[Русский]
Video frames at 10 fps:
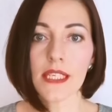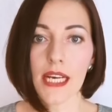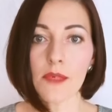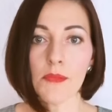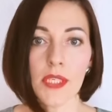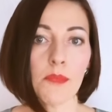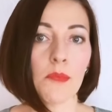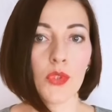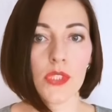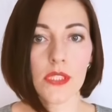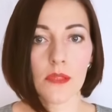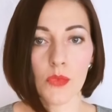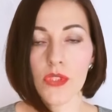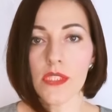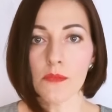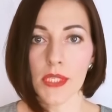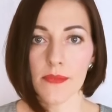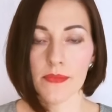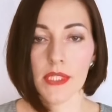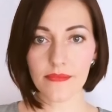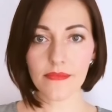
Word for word: как мне помочь самой себе.